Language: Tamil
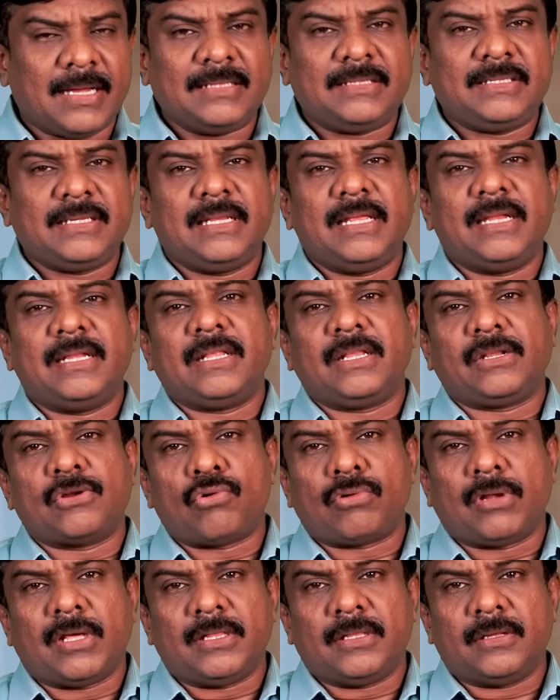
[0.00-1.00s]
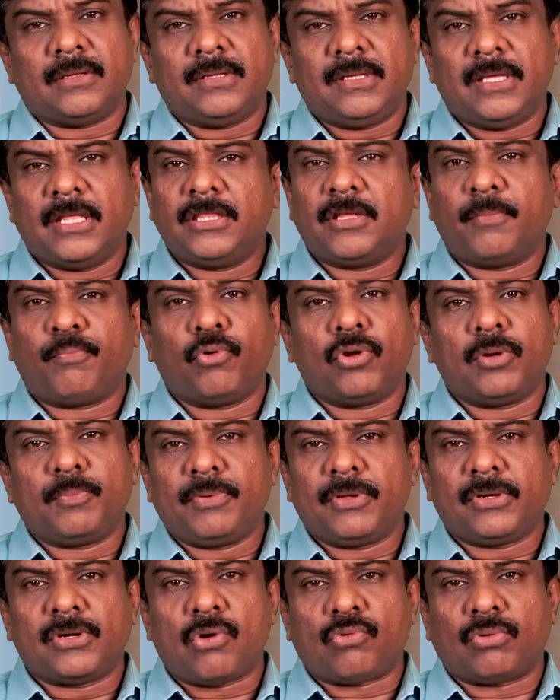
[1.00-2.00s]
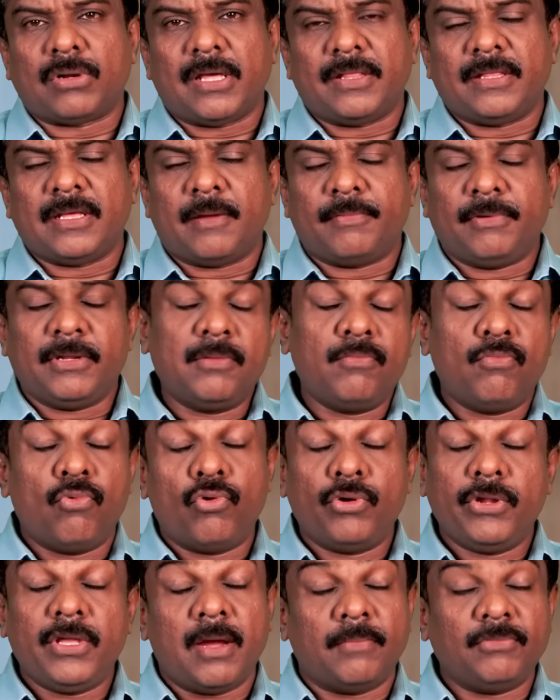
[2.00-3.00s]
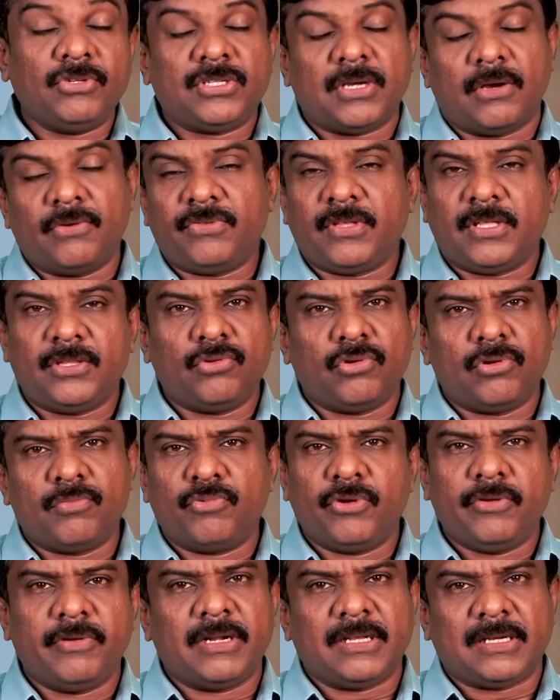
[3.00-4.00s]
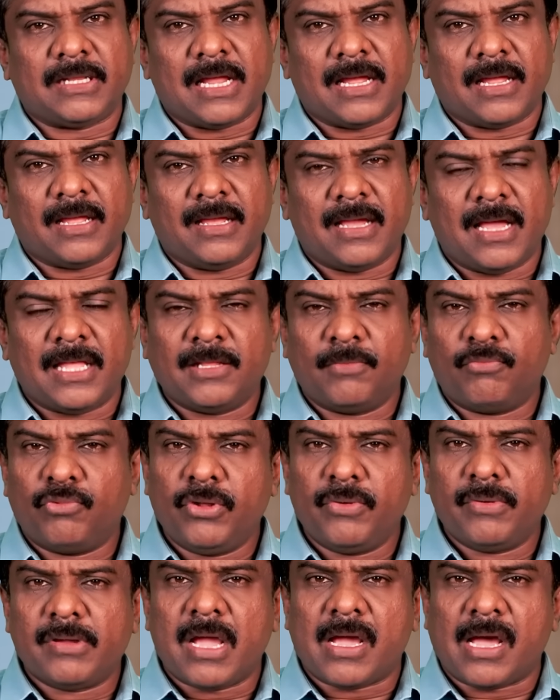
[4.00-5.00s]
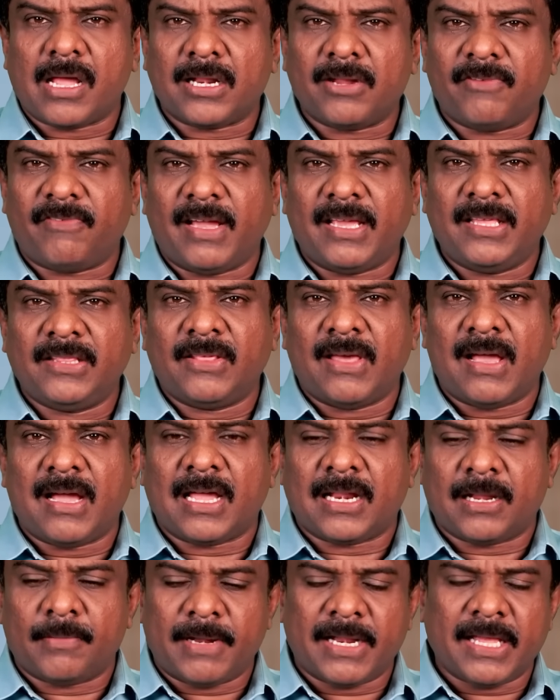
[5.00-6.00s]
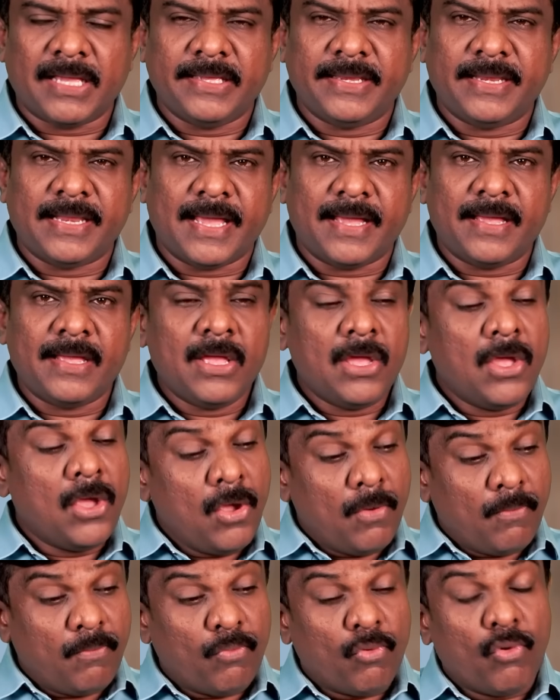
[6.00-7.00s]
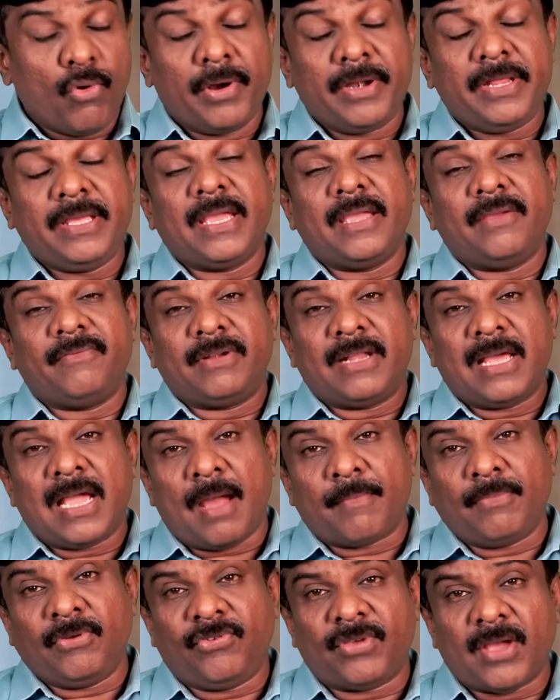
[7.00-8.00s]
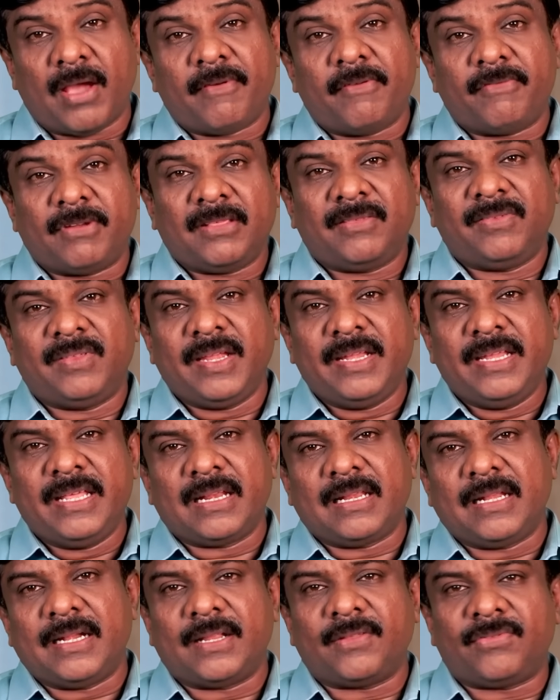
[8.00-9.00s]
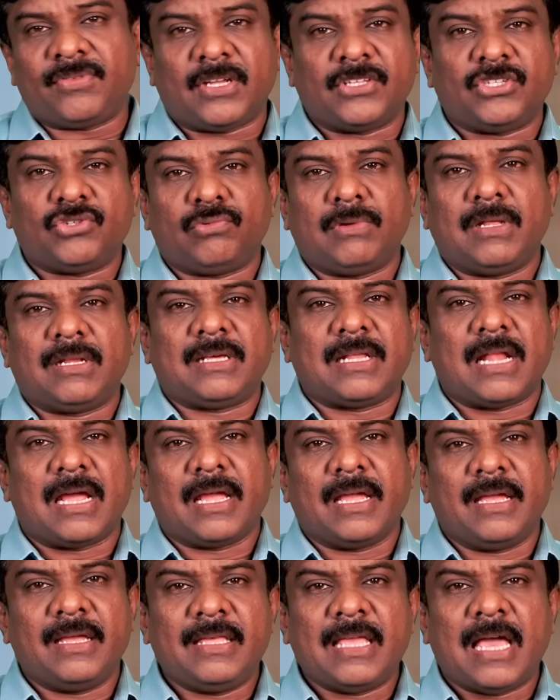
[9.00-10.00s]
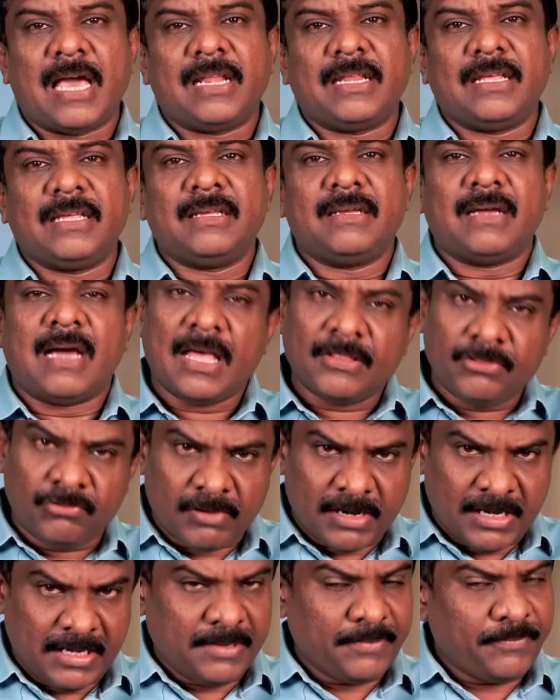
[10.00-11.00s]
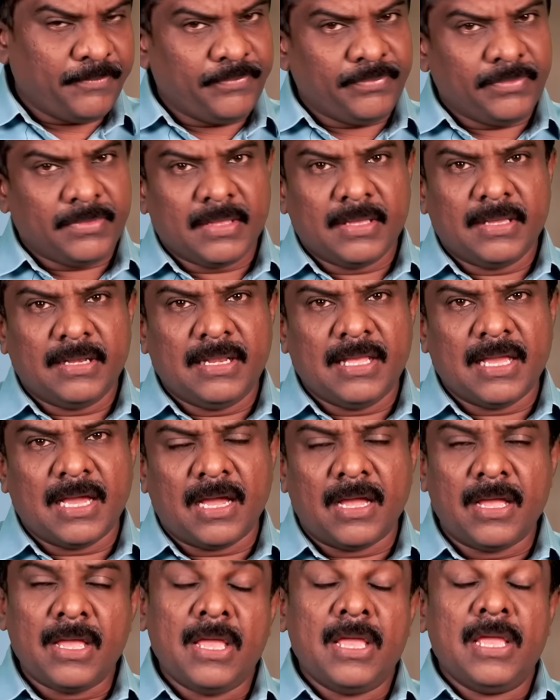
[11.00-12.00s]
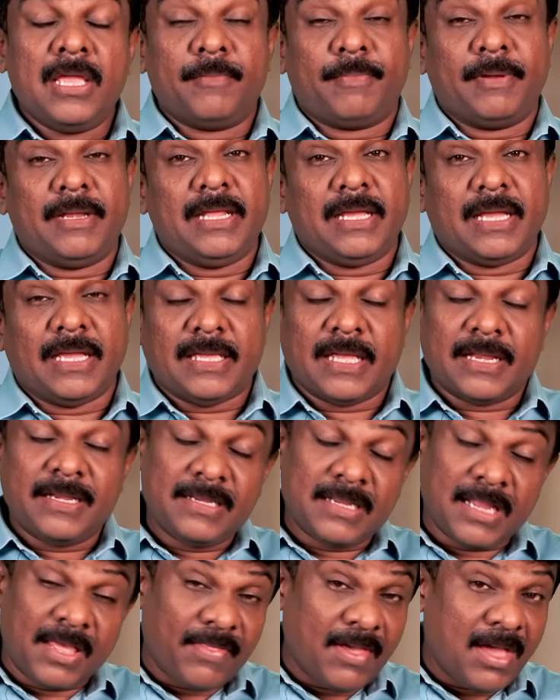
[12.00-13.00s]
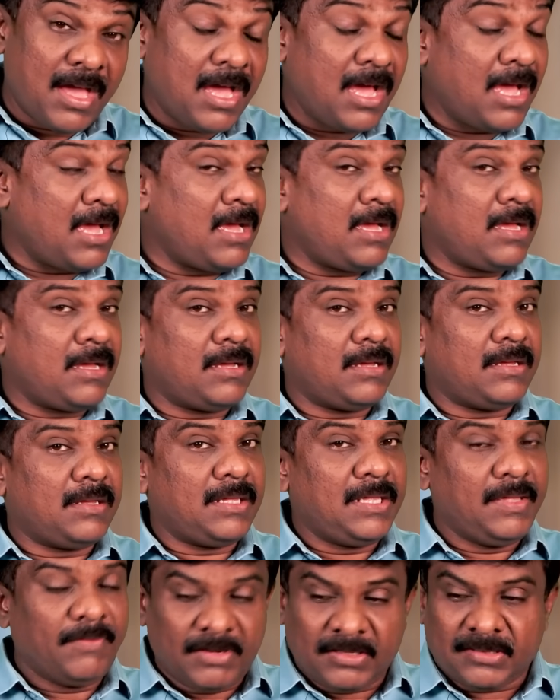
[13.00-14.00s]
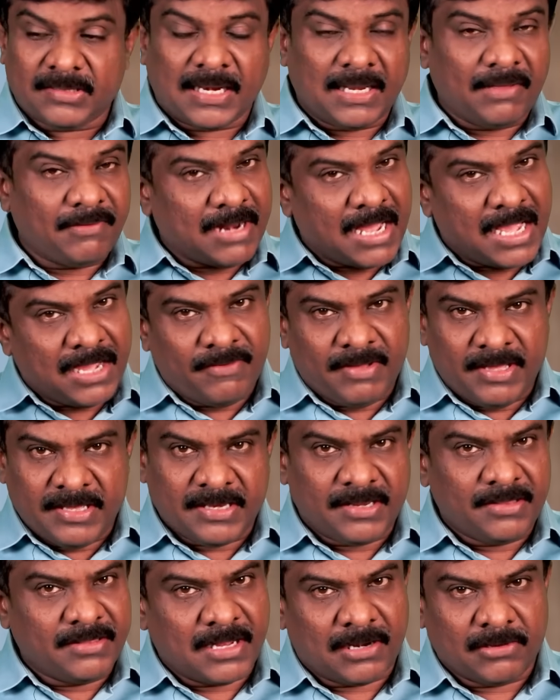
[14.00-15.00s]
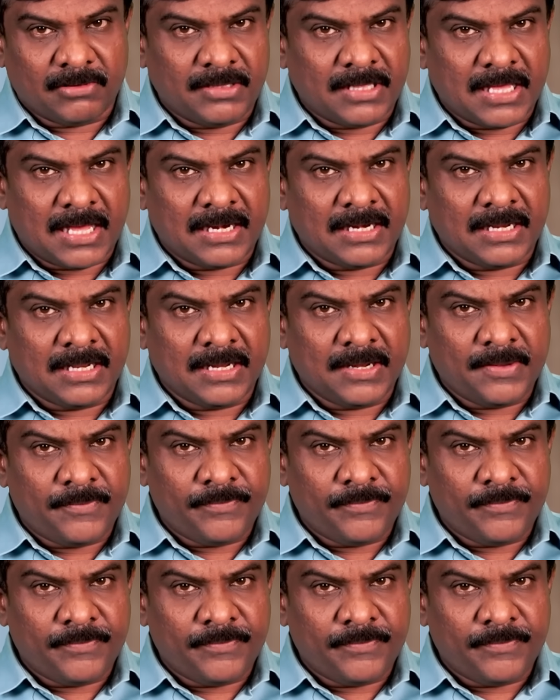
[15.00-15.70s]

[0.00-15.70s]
கட்சியில் என்ன இருக்கக்கூடாது எந்த பொறுப்பும் இருக்கக்கூடாது அப்படின்னு மோடி அமித்ஷாவும் சேர்ந்து ஒரு முடிவு எடுக்கிறாங்க அந்த முடிவுக்கு காரணம் வயது தான் காரணமானால் இல்லை மோடியை விட அமித்ஷாவை விட சீனியர் லீடர்ஸ் கட்சிக்குள்ளே இருக்கிறாங்க யார் அத்வானி இல்லையா இப்போ நீங்கள் என்னதான் இவர் தலைவராகவே இருந்தாலும் யார்